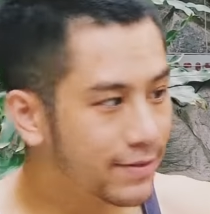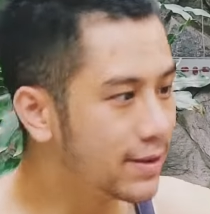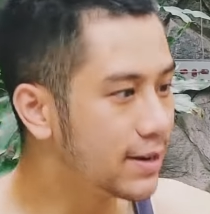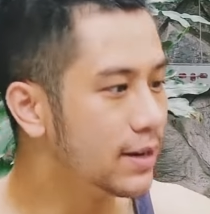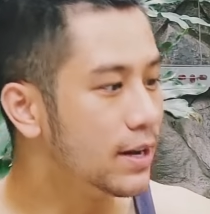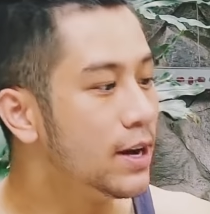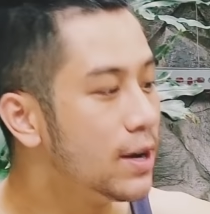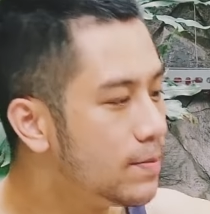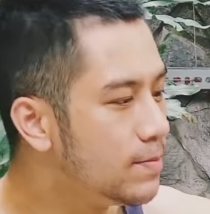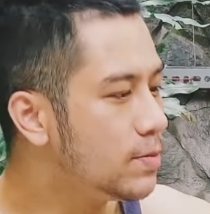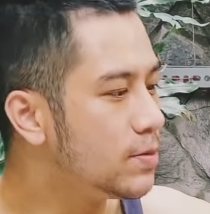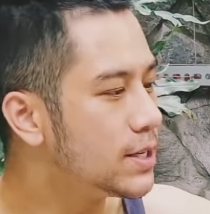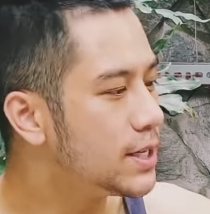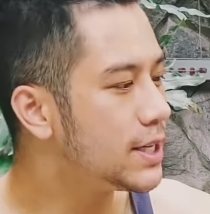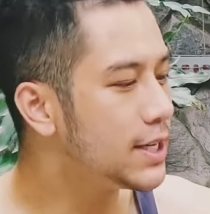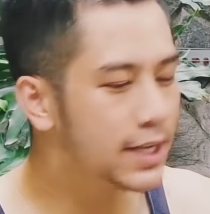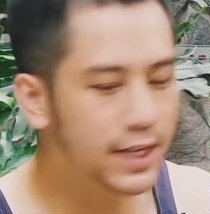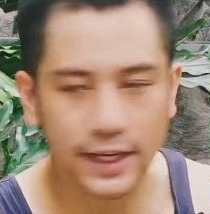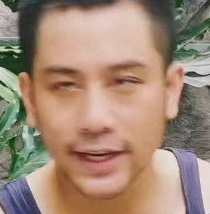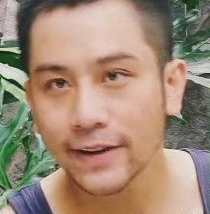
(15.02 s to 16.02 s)
với
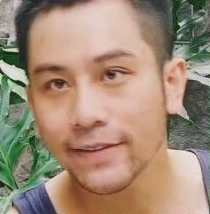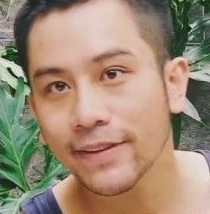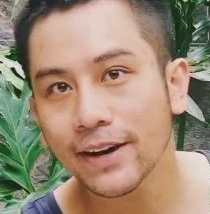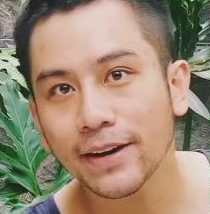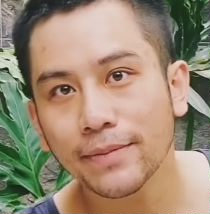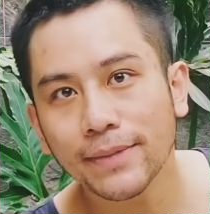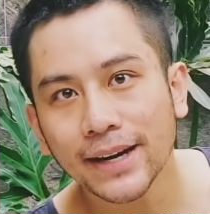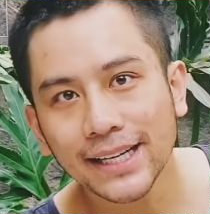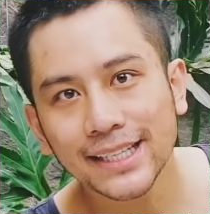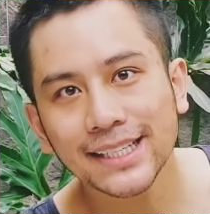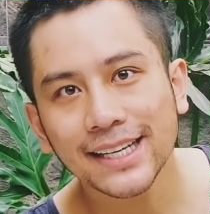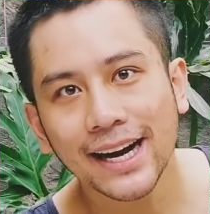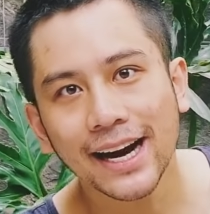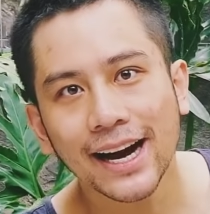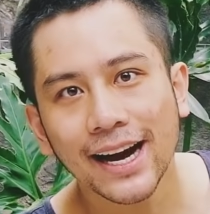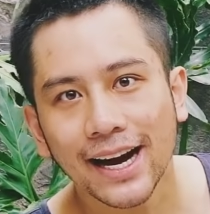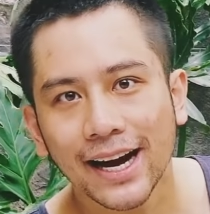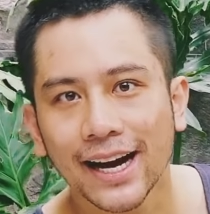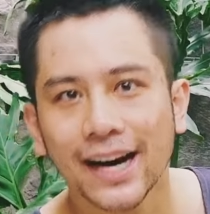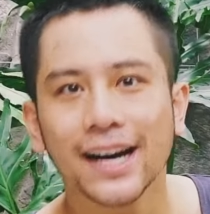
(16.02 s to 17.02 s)
Moochi và
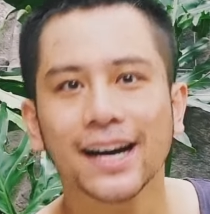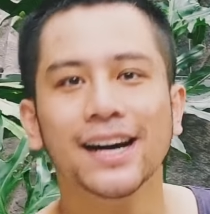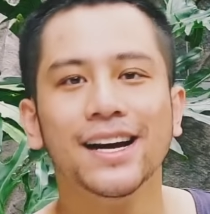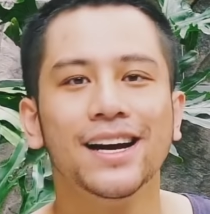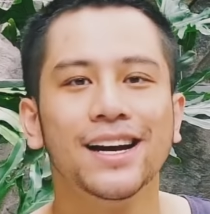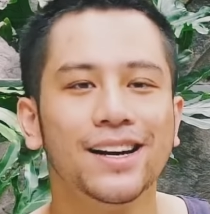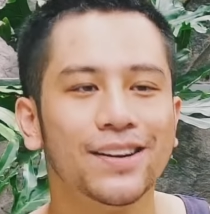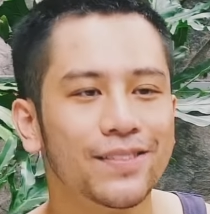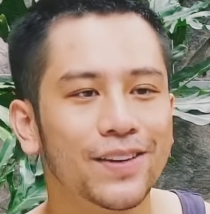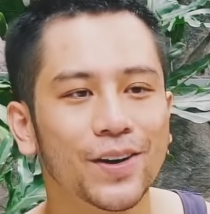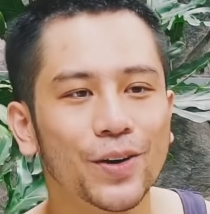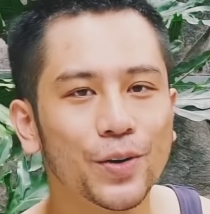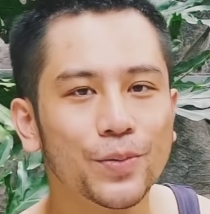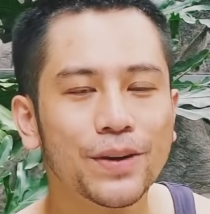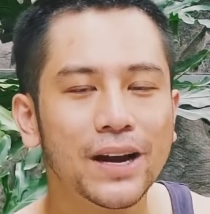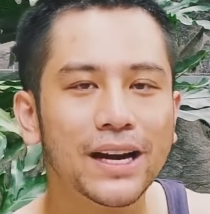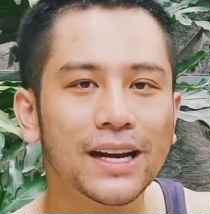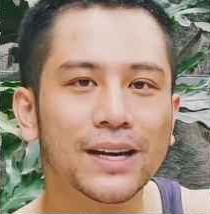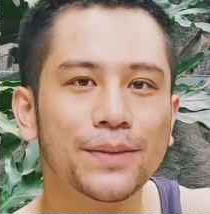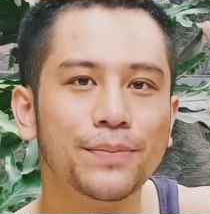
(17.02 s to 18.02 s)
Matcha. Và hôm
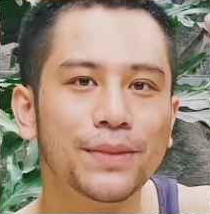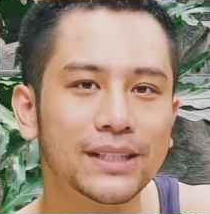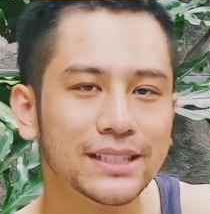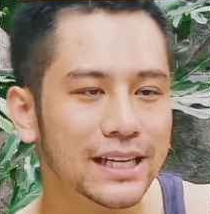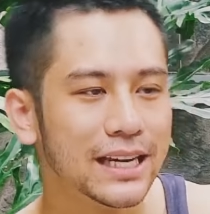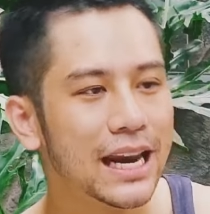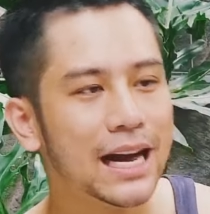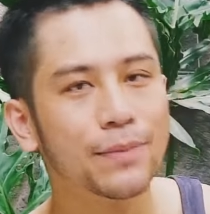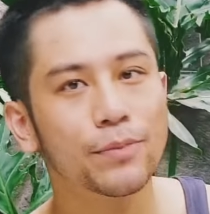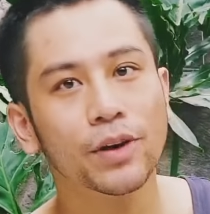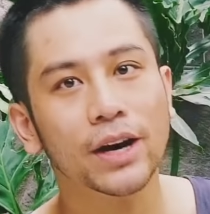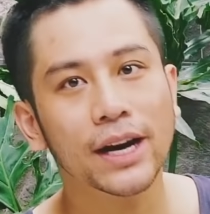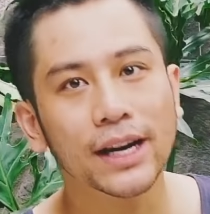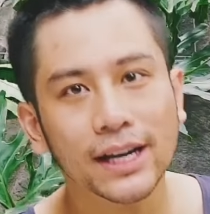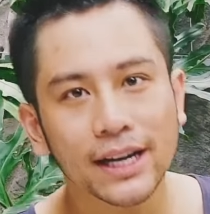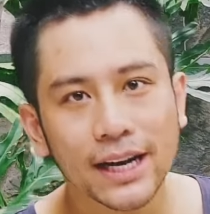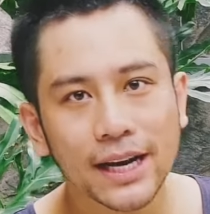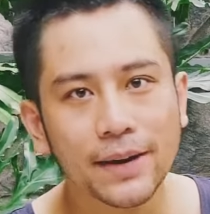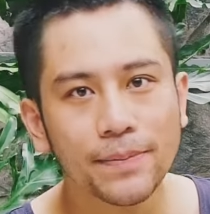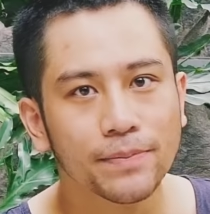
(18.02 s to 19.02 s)
nay thì mình sẽ làm một cái
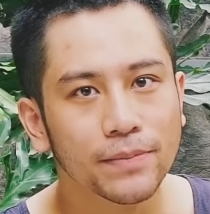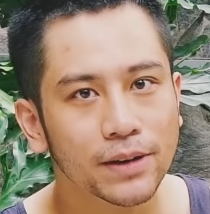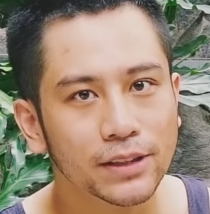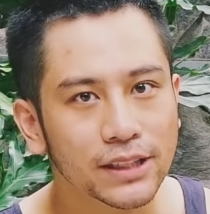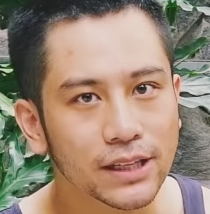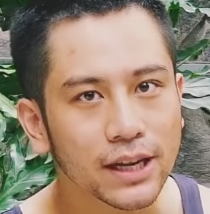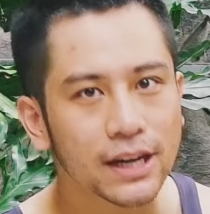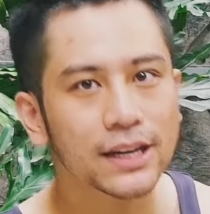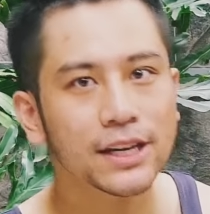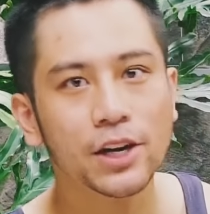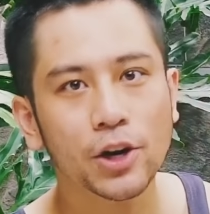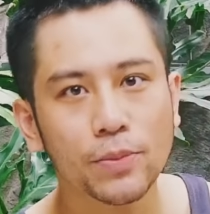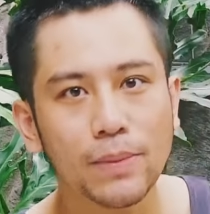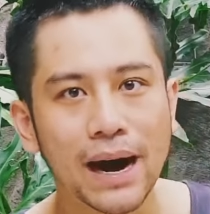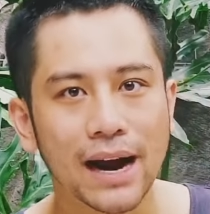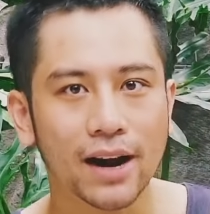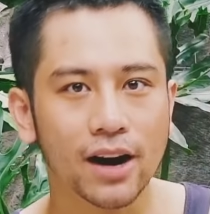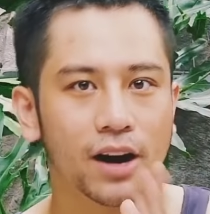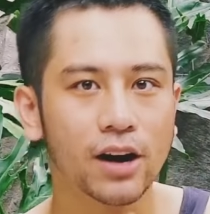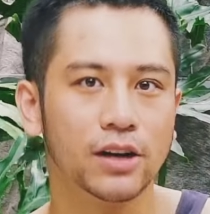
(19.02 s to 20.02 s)
clip mà rất là nhiều
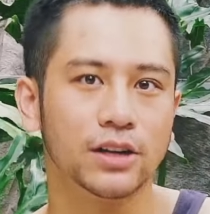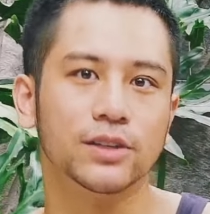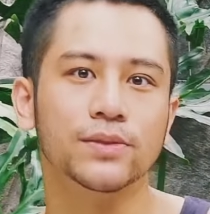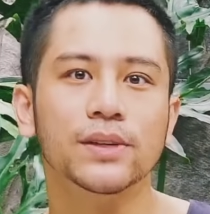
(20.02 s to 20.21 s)
bạn hỏi